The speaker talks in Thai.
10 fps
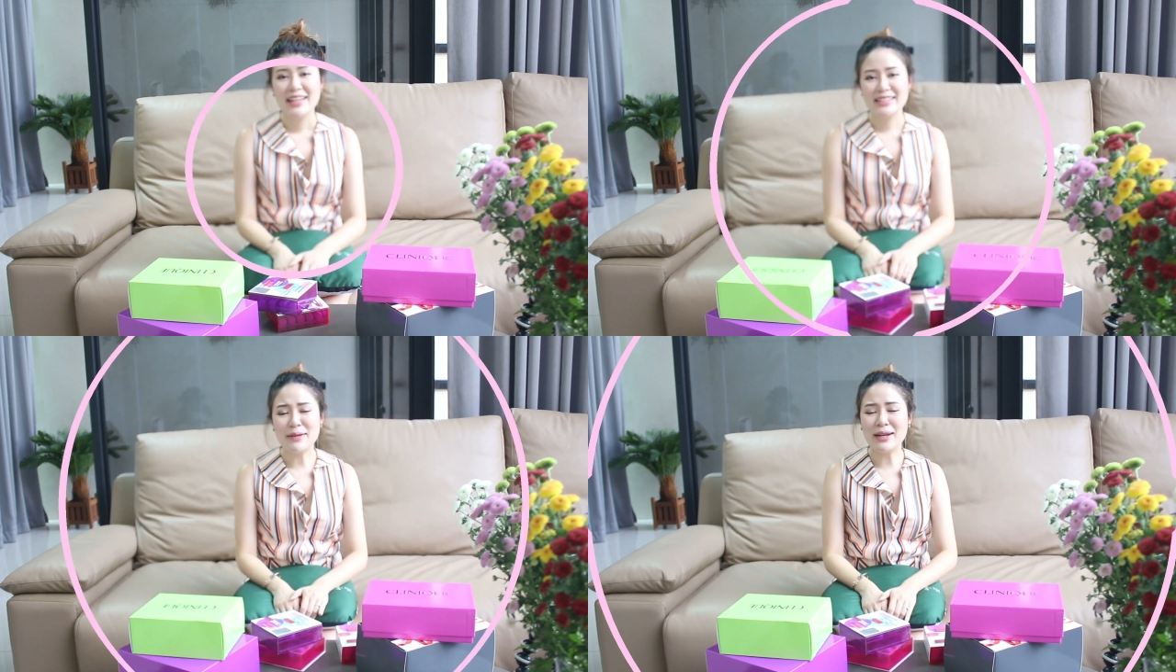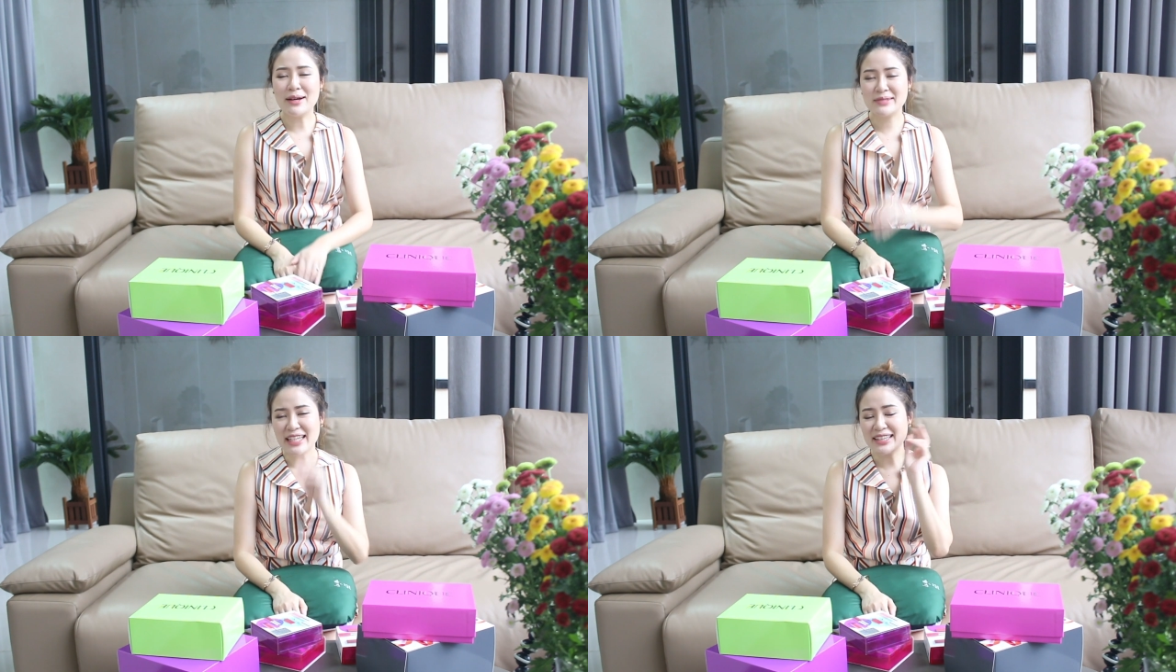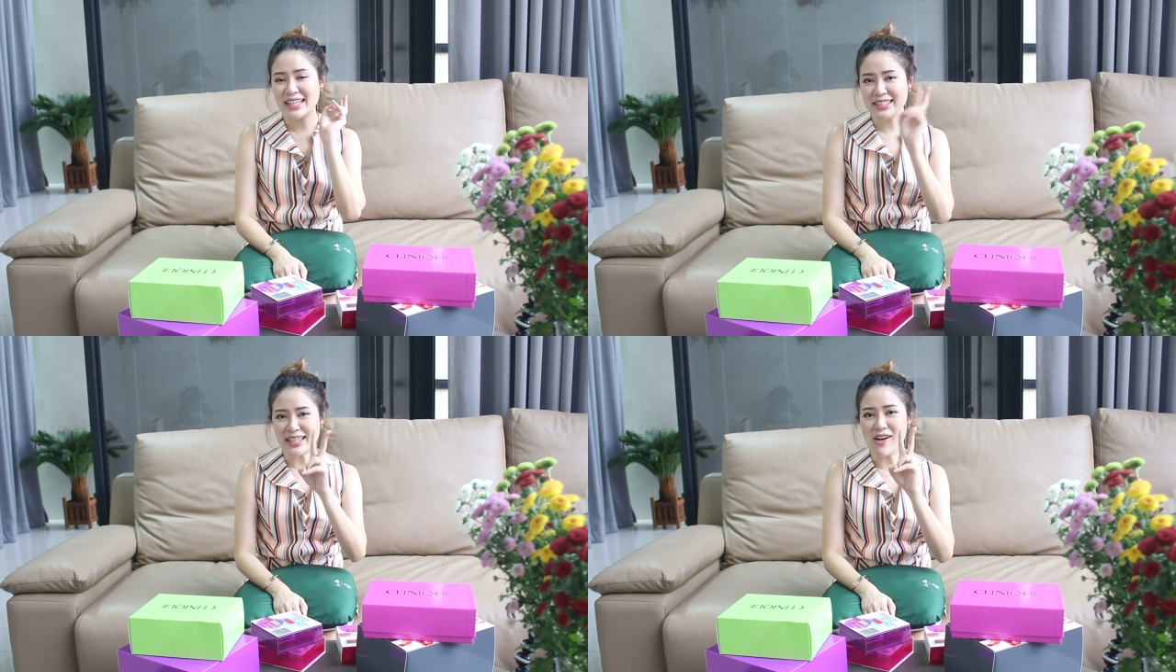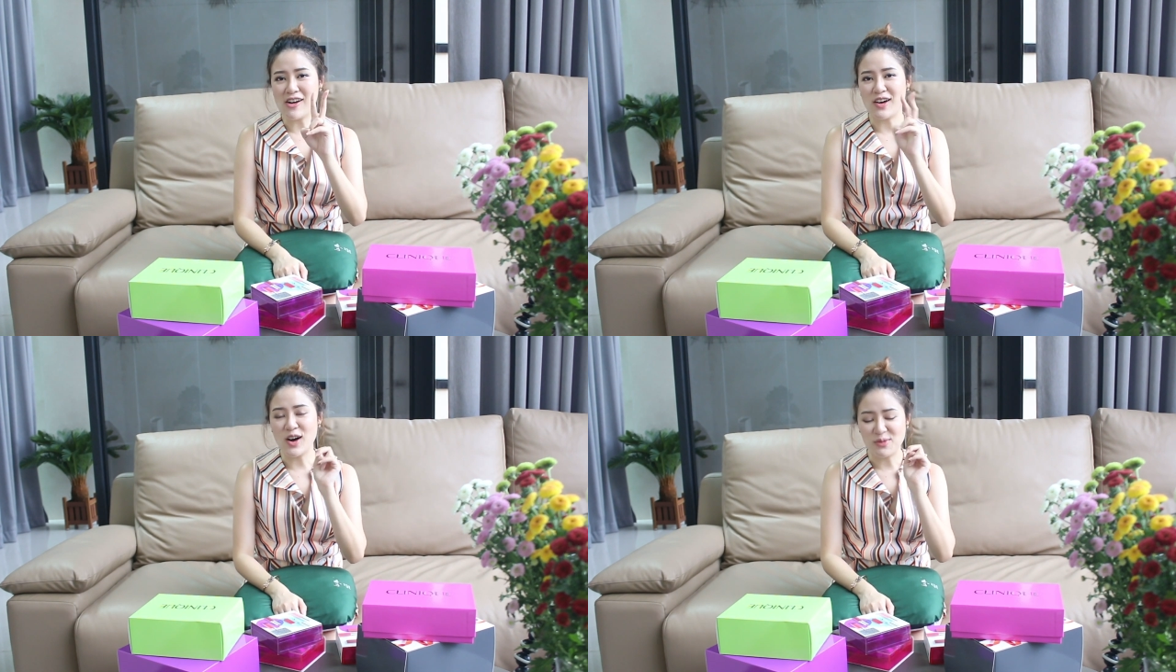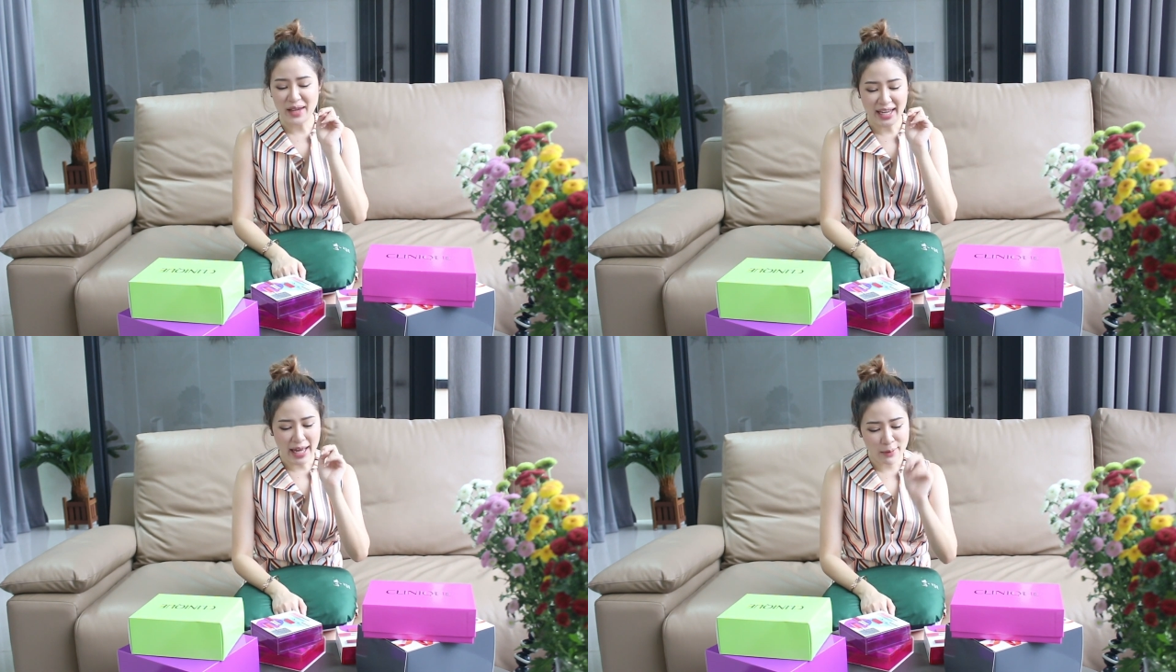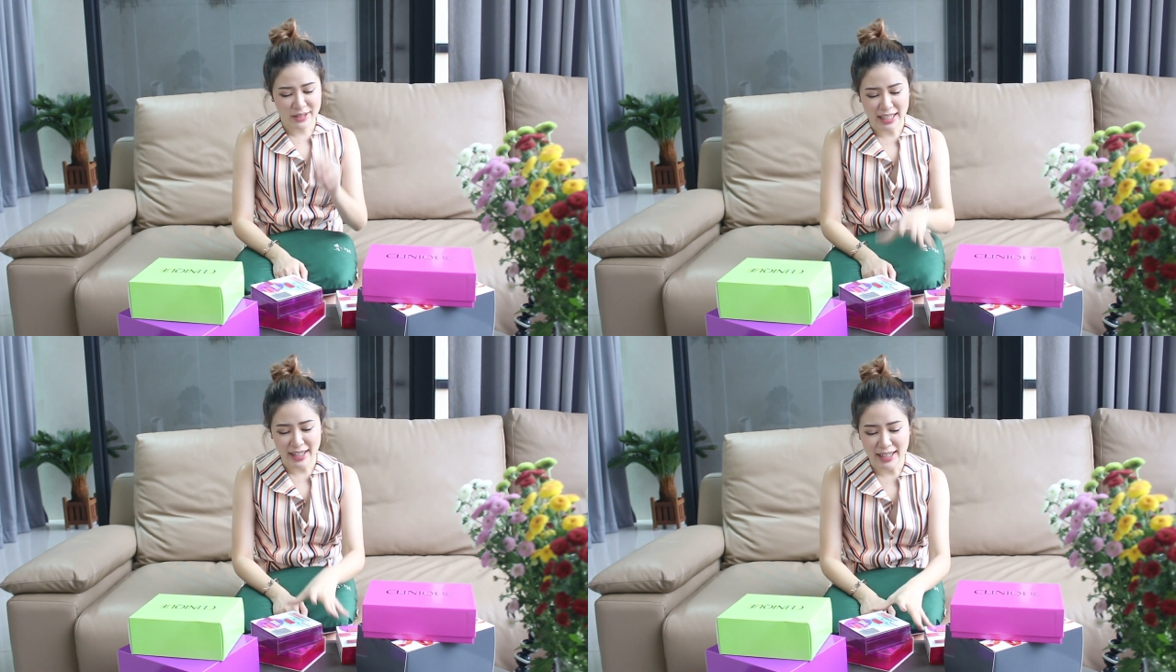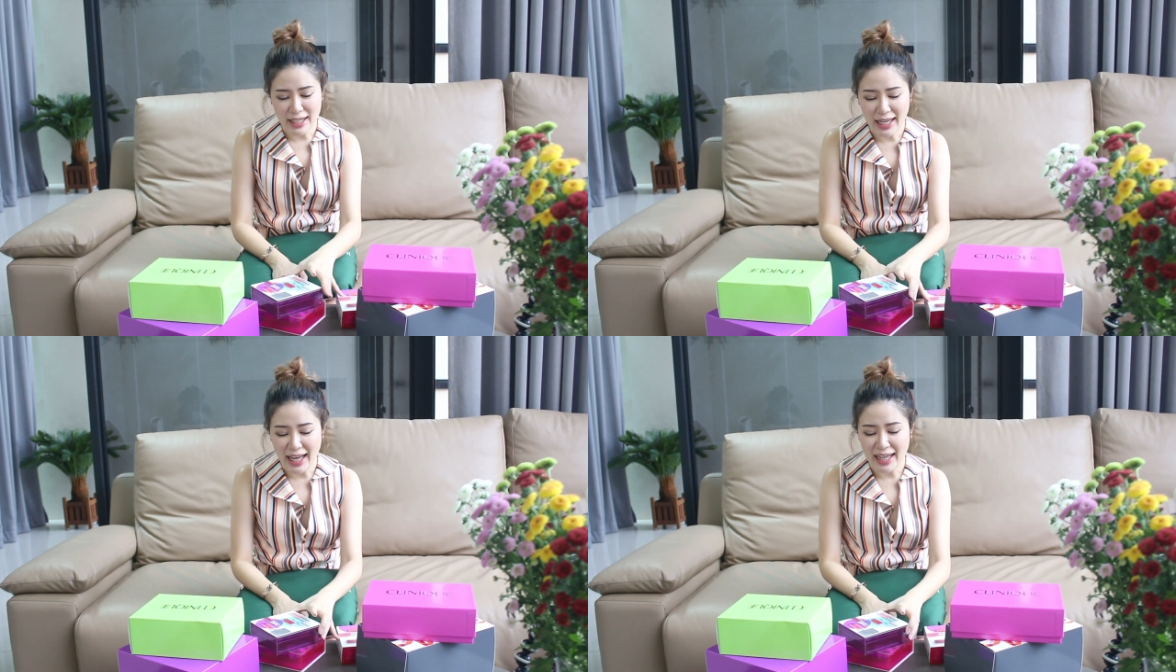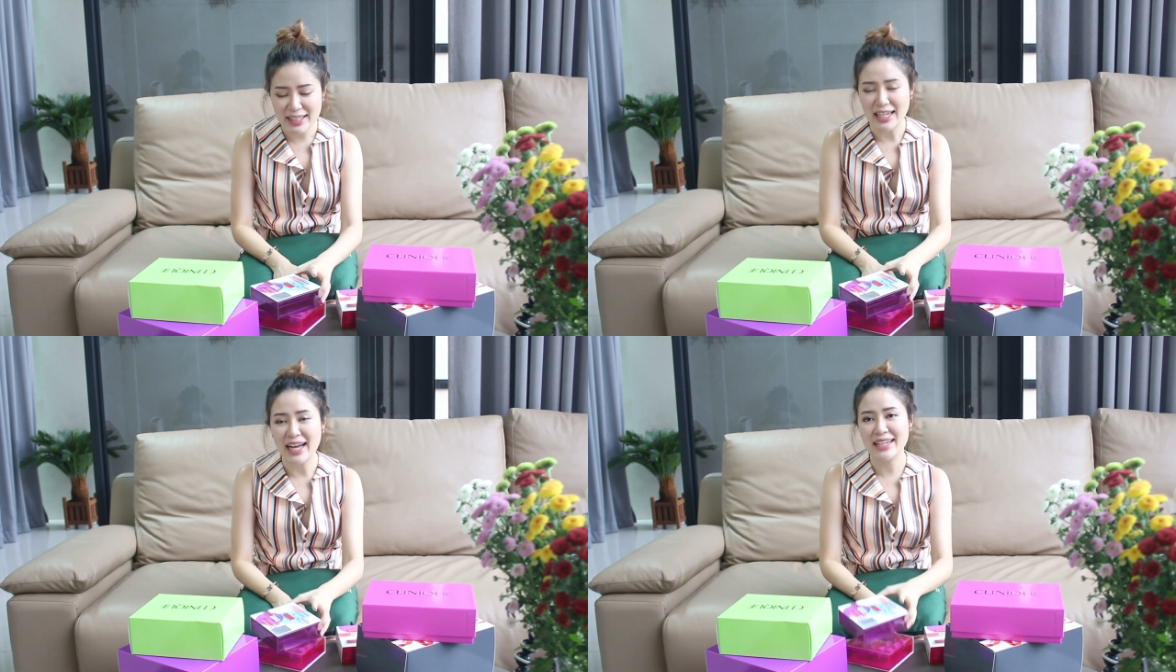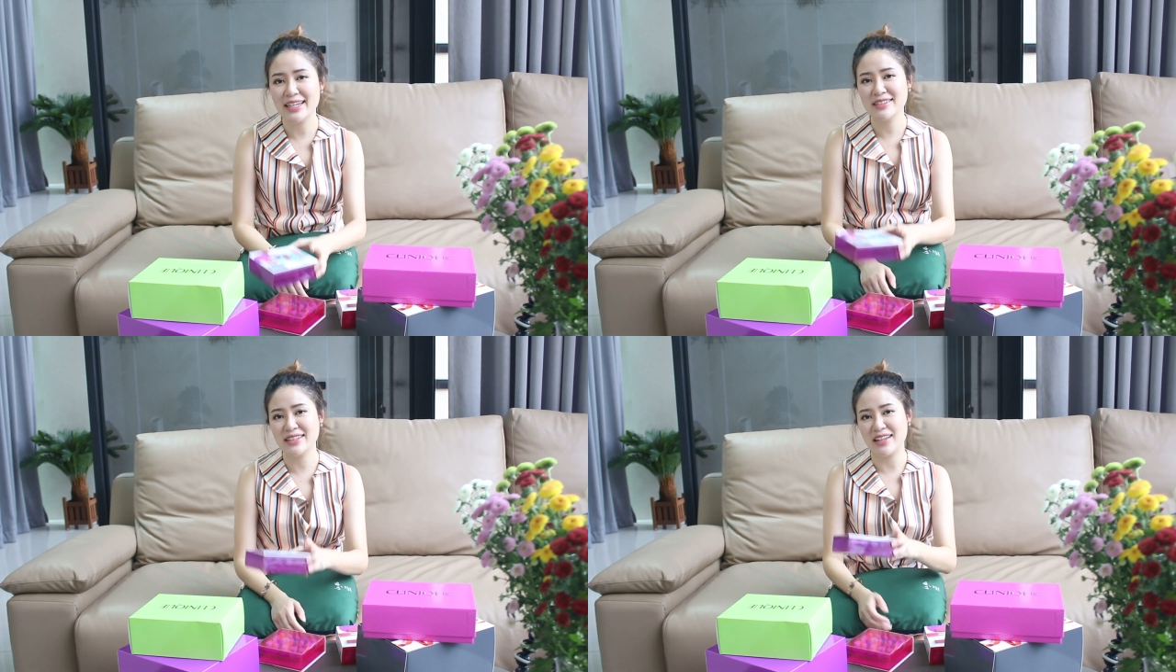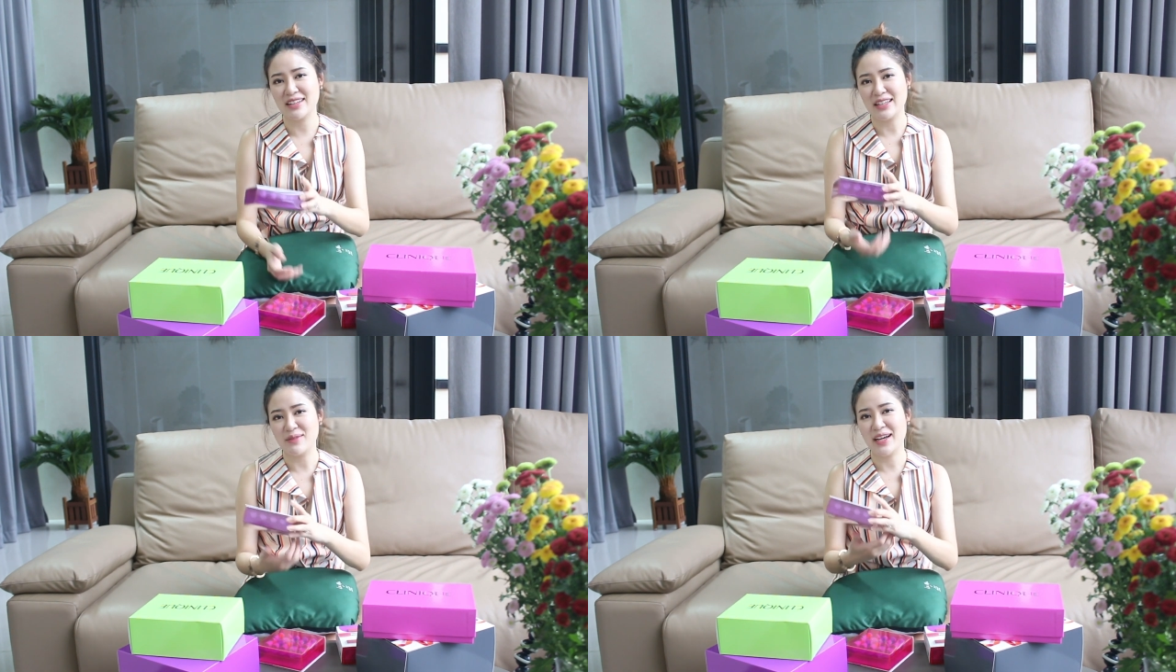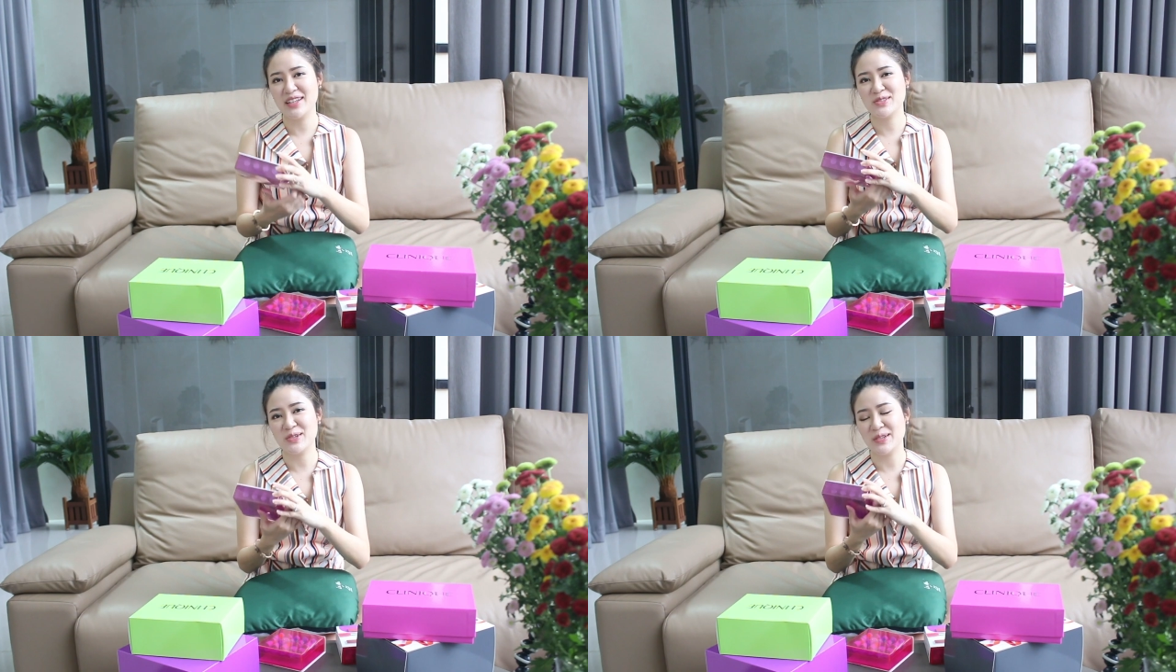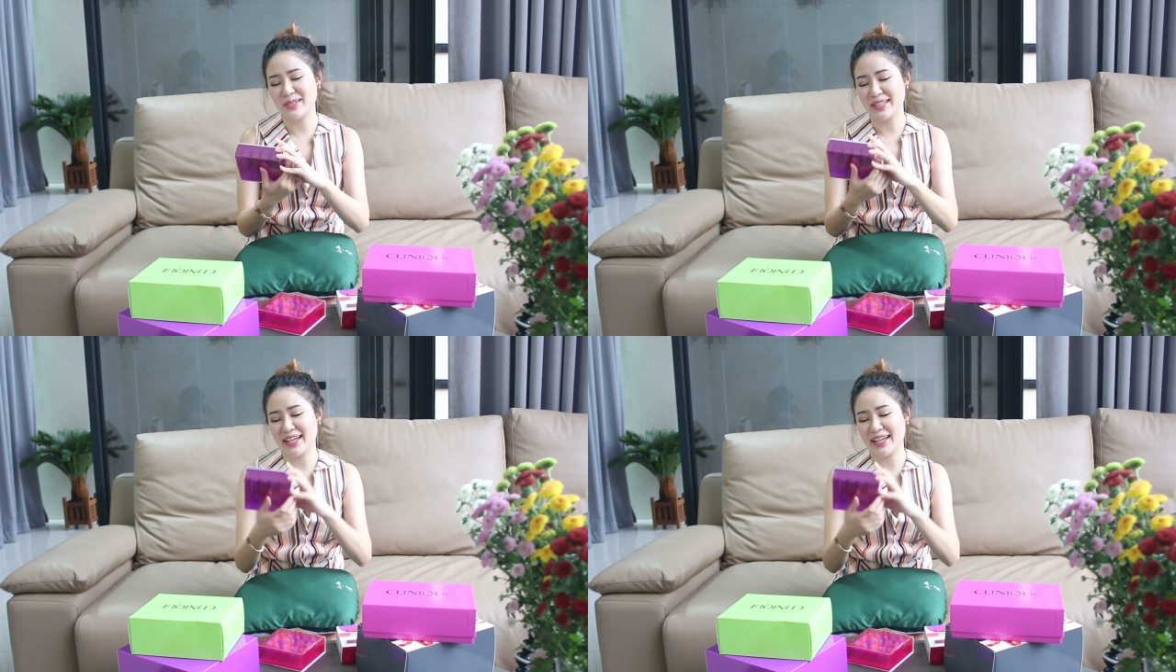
สำหรับเซตที่2ของเมคอัพเซตนะคะนี่น่าเลือกเซตนี้มาให้ทุกคน